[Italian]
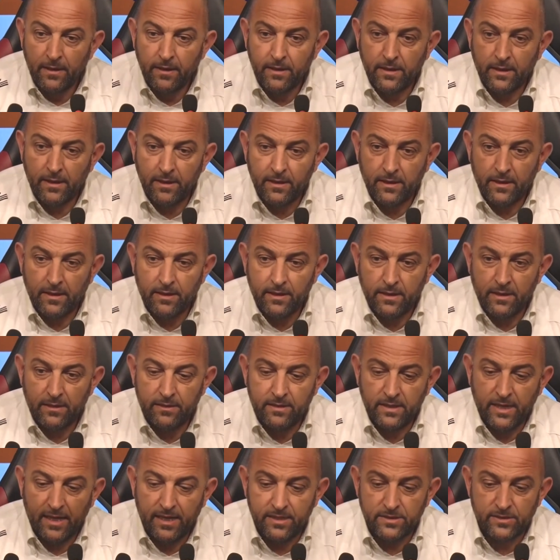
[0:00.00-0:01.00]
eh,
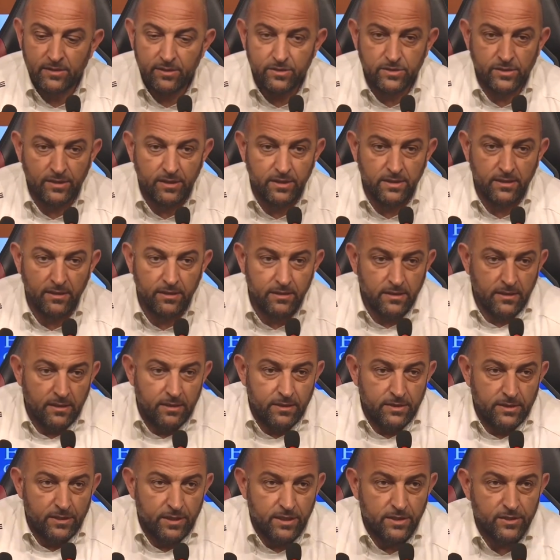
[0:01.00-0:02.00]
di esserci,
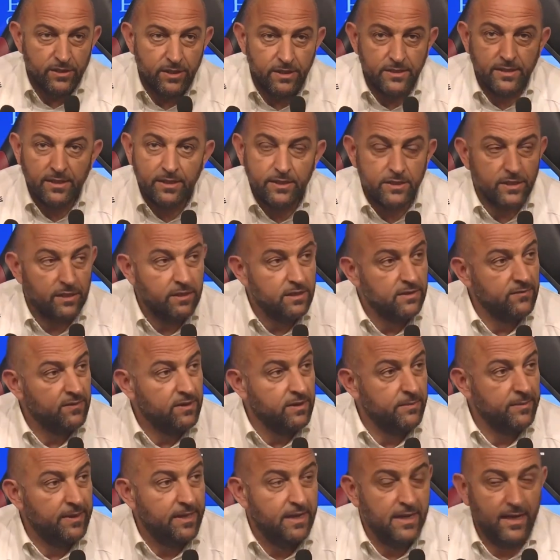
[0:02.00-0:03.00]
eh, c'era gente che scendeva
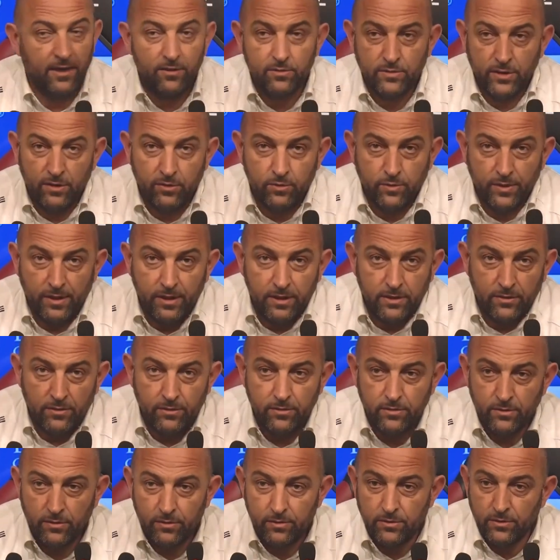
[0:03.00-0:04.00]
da Milano, da
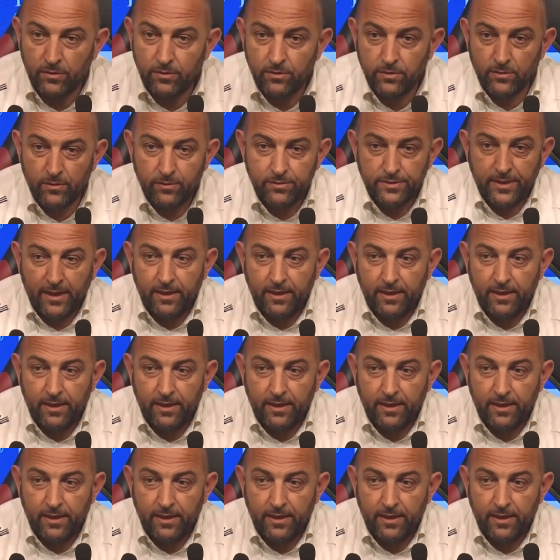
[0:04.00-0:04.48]
Torino,